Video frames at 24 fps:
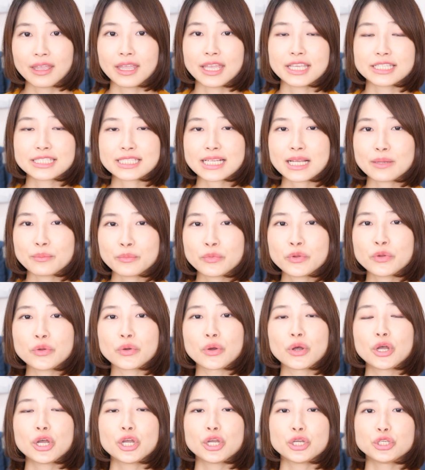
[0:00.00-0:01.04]
しか
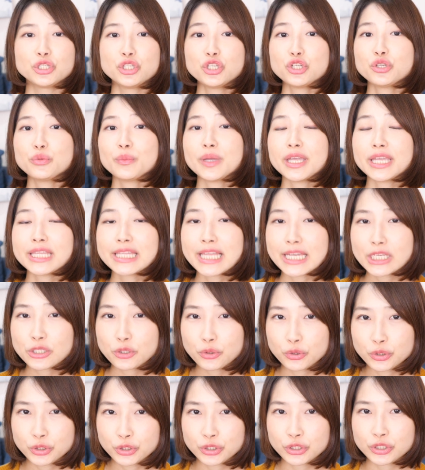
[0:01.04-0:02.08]
も有名な
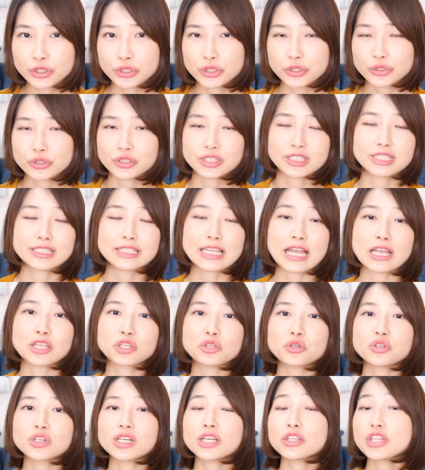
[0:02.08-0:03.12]
曲、そして作
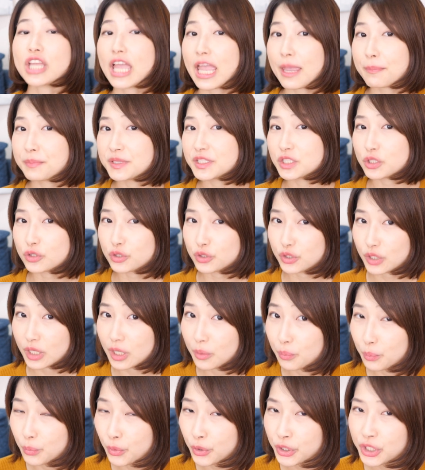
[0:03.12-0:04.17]
曲家のエピソード
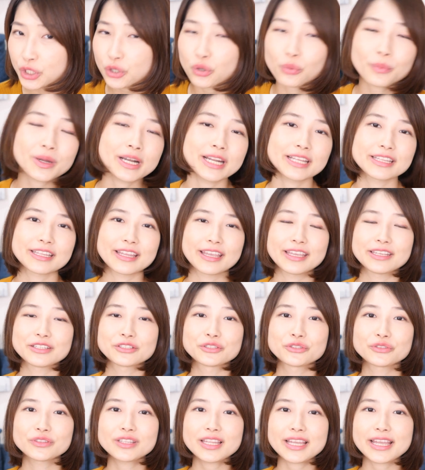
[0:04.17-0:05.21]
が盛り込まれている
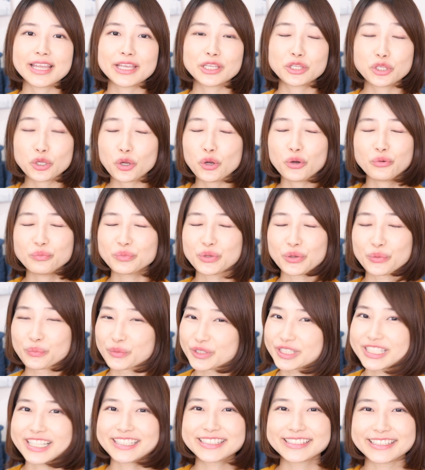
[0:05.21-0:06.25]
ので興味を
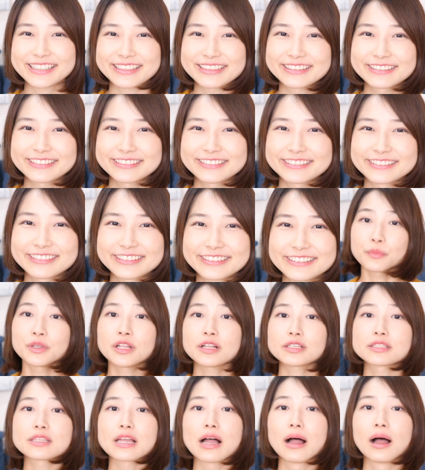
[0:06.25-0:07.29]
持ちやすい。
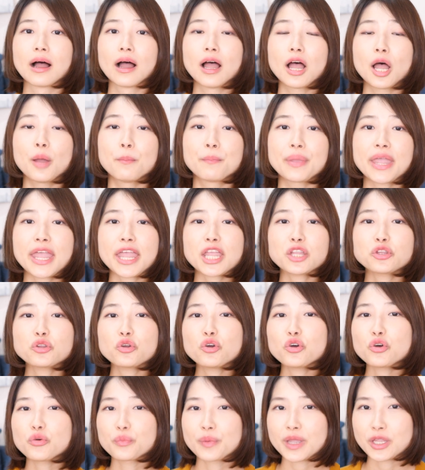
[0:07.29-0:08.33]
皆さん、
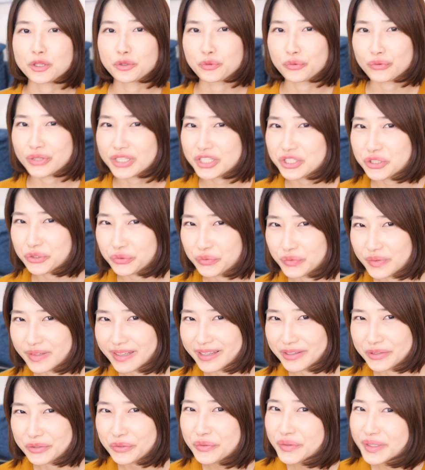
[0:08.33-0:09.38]
ベートーベンの遺書っ
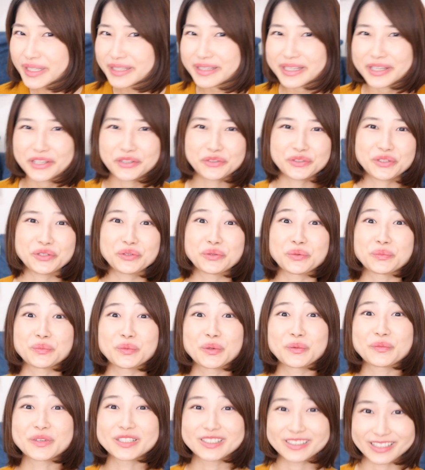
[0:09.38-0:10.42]
てどんな内容だと
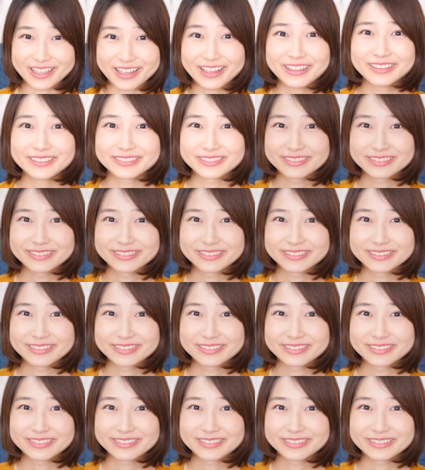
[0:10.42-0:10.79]
思いますか？